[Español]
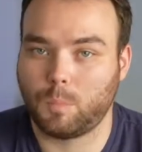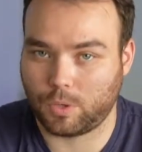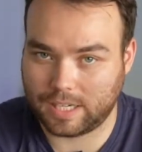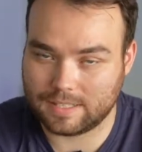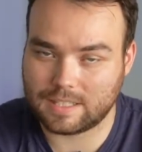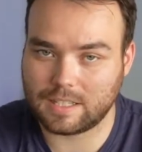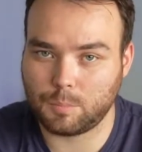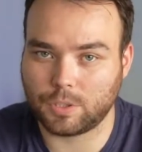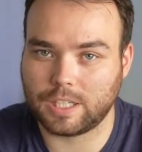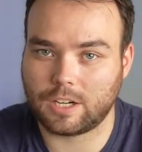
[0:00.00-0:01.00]
Porque este
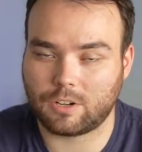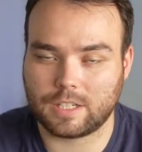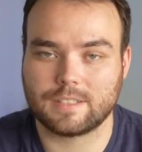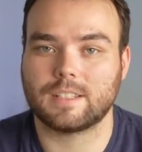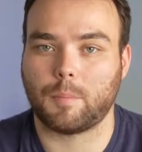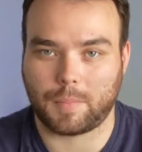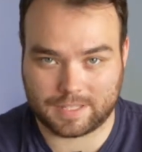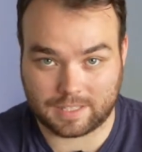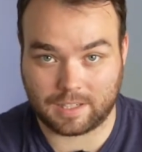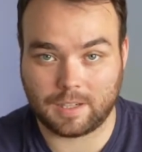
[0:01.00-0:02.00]
tipo de errores te
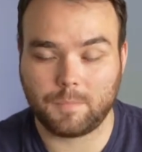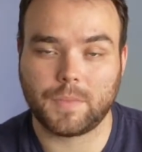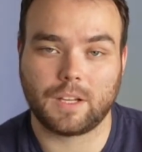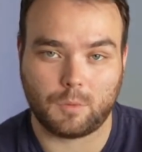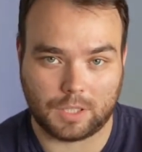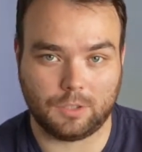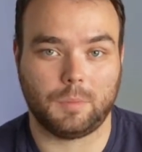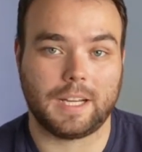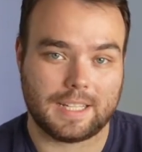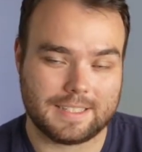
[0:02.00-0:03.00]
pasará cuando
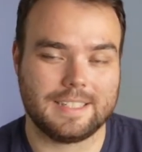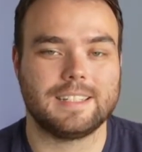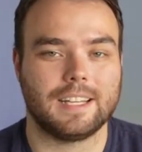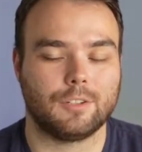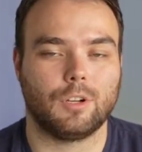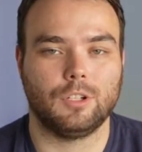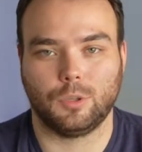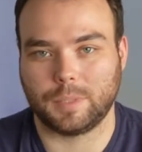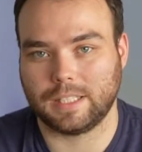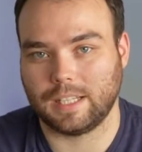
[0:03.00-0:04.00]
vayas diciendo el
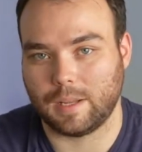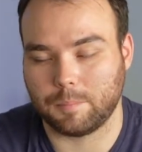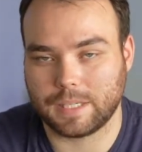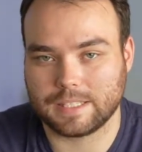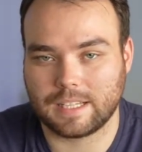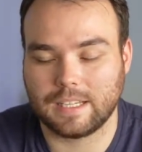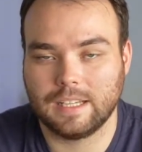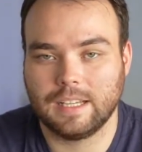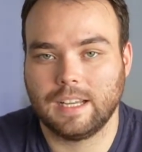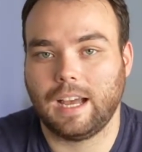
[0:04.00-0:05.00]
nombre de la empresa
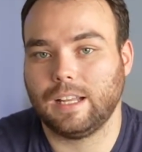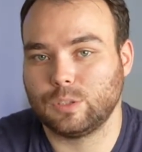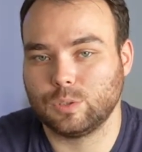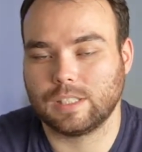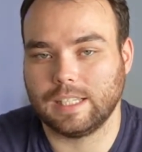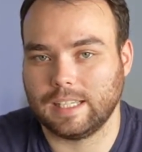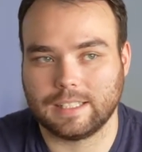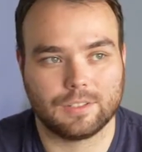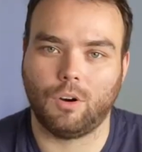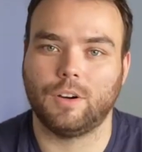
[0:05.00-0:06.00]
a tus
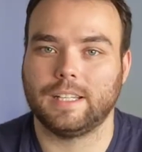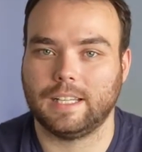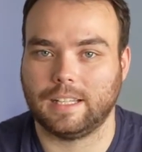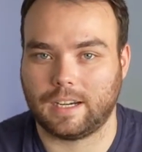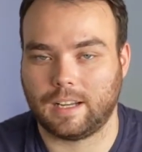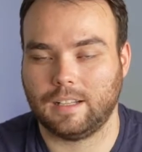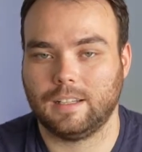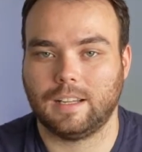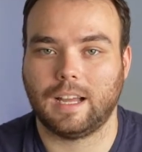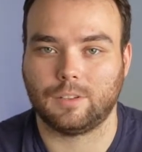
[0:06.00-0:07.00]
clientes o en
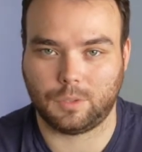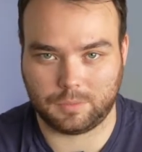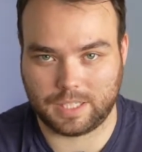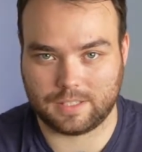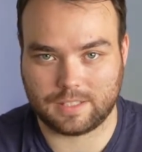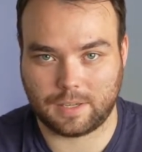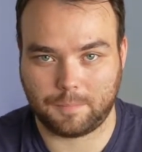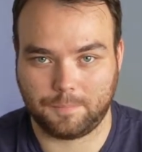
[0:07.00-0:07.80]
general a tu audiencia.